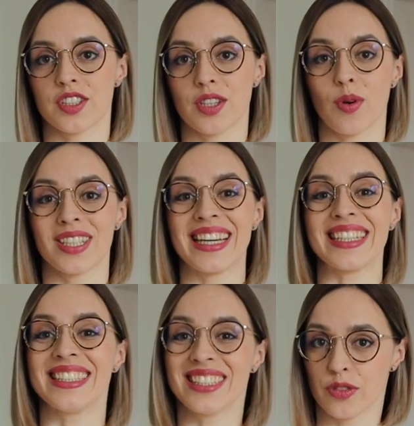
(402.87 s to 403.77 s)
działania
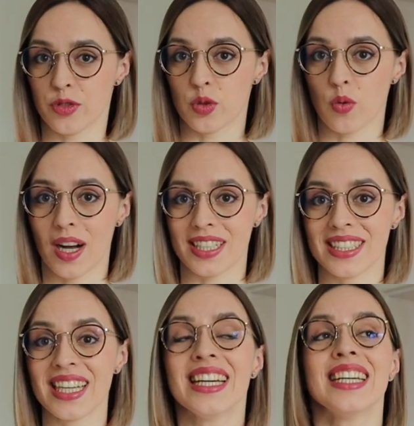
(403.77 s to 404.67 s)

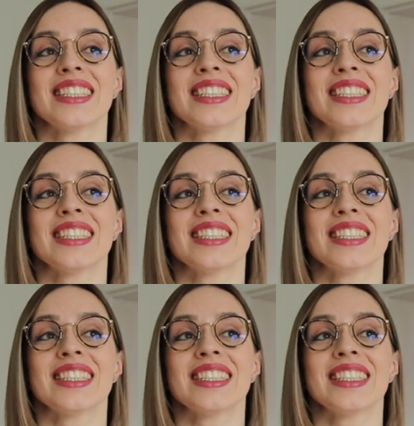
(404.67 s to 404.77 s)
indywidualnie